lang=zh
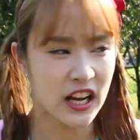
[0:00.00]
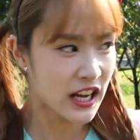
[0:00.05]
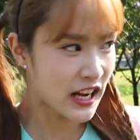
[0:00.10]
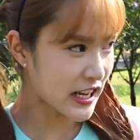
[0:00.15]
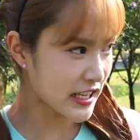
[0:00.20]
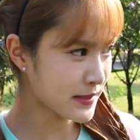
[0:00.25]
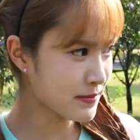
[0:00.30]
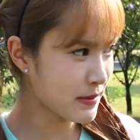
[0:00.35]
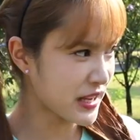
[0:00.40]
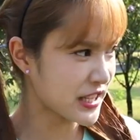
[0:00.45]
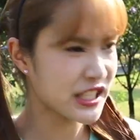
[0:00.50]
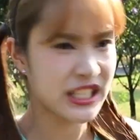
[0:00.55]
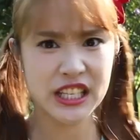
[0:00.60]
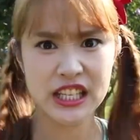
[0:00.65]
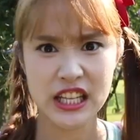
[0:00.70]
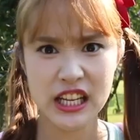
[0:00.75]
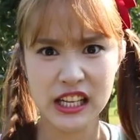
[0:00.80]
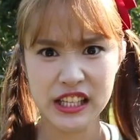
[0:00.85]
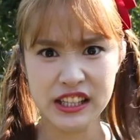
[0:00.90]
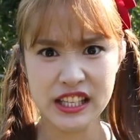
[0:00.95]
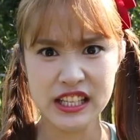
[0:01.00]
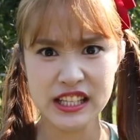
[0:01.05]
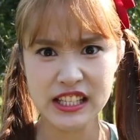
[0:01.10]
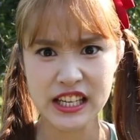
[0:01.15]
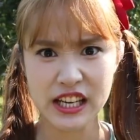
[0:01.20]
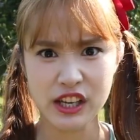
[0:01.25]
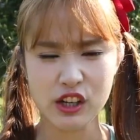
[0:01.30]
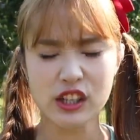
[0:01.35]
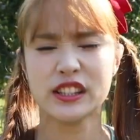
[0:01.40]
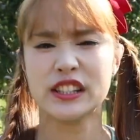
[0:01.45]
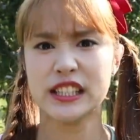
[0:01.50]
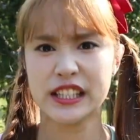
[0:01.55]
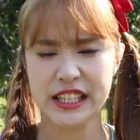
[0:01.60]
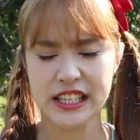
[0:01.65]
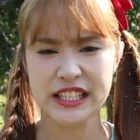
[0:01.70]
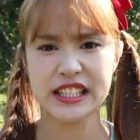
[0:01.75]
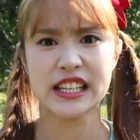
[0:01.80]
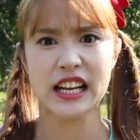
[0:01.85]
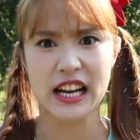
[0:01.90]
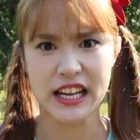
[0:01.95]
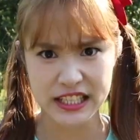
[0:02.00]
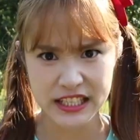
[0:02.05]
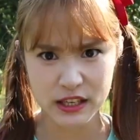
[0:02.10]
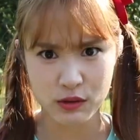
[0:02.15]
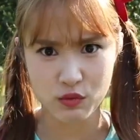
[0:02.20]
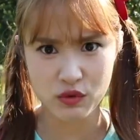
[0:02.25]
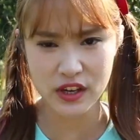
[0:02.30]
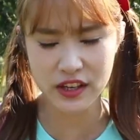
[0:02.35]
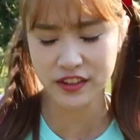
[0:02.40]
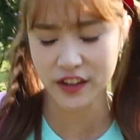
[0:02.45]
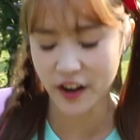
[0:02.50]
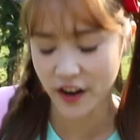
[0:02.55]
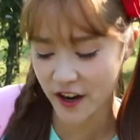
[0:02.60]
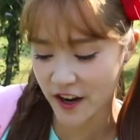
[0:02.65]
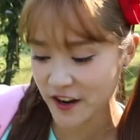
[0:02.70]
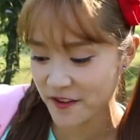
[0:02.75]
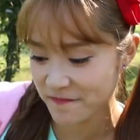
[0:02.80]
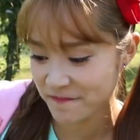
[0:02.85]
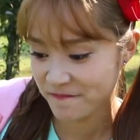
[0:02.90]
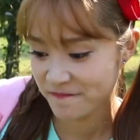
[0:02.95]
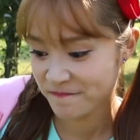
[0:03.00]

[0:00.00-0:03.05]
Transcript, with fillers: 但是为了不被发现，基尼就是忍者。